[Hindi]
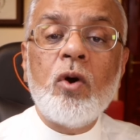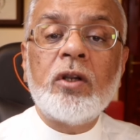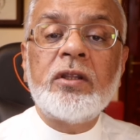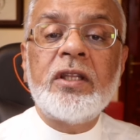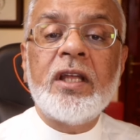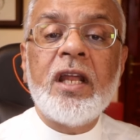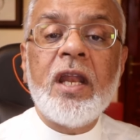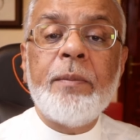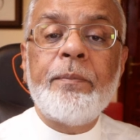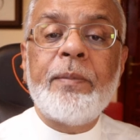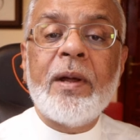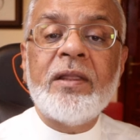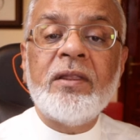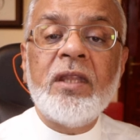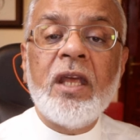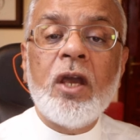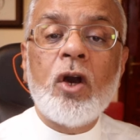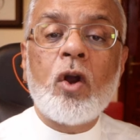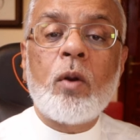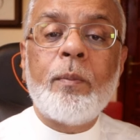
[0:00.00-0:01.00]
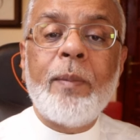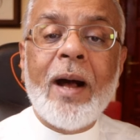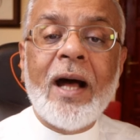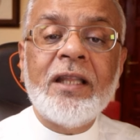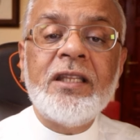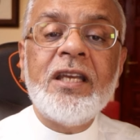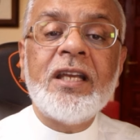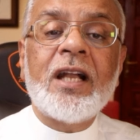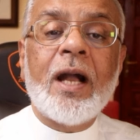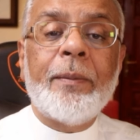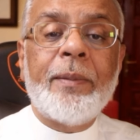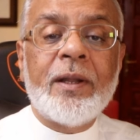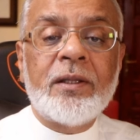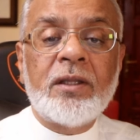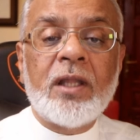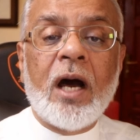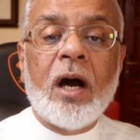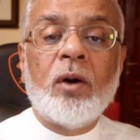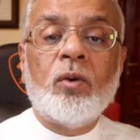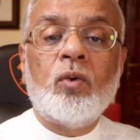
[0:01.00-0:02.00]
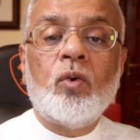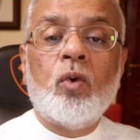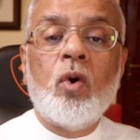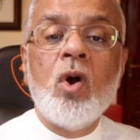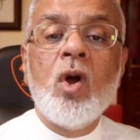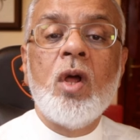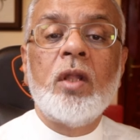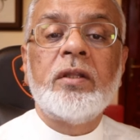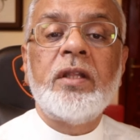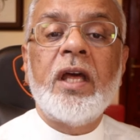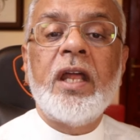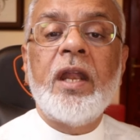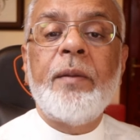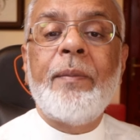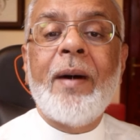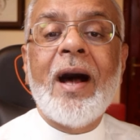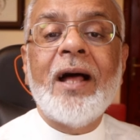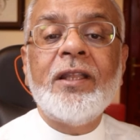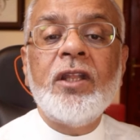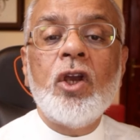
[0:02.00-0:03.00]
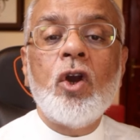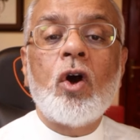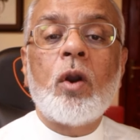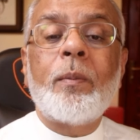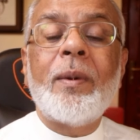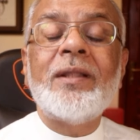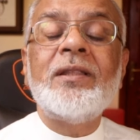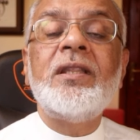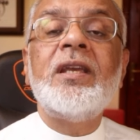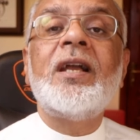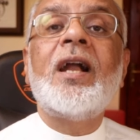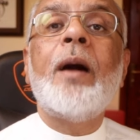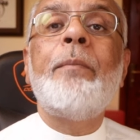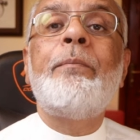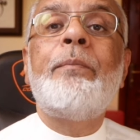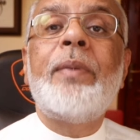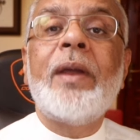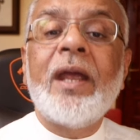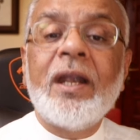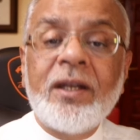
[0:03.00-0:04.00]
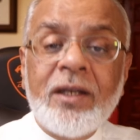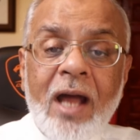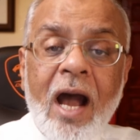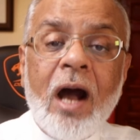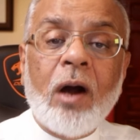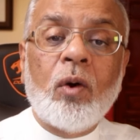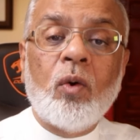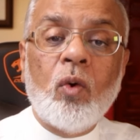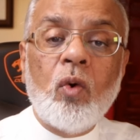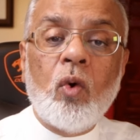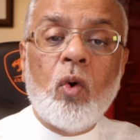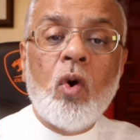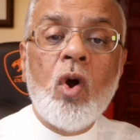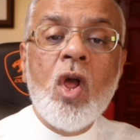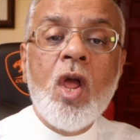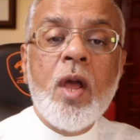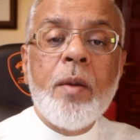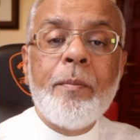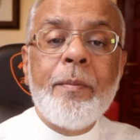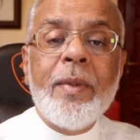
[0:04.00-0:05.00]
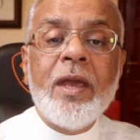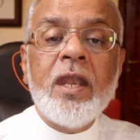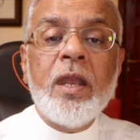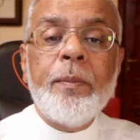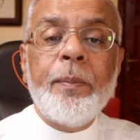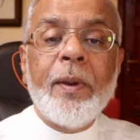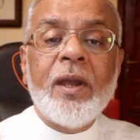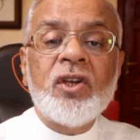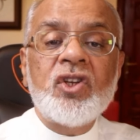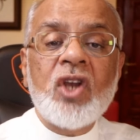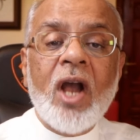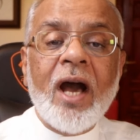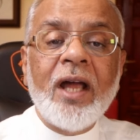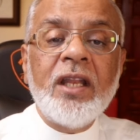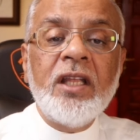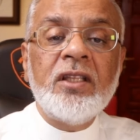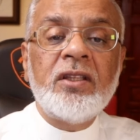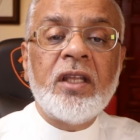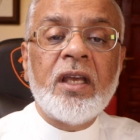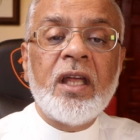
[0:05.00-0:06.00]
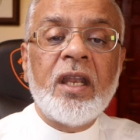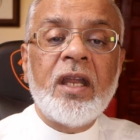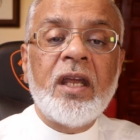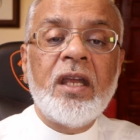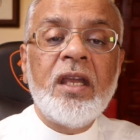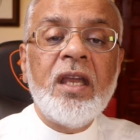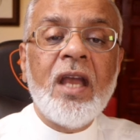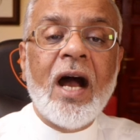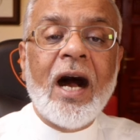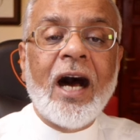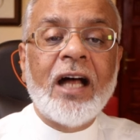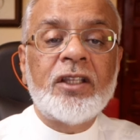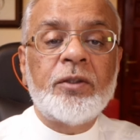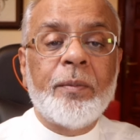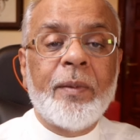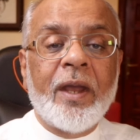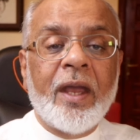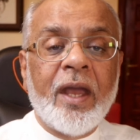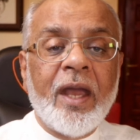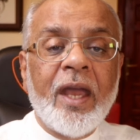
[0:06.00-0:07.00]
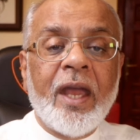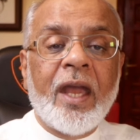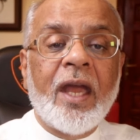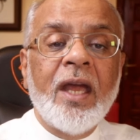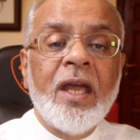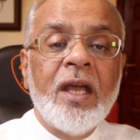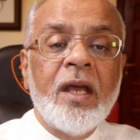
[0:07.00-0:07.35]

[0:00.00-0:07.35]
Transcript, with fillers: हूं और तेरे बंदे और बांदी का बंदा हूं तेरे बांदी और बंदी का बेटा हूं मेरी पेशानी तेरे ही हाथ में है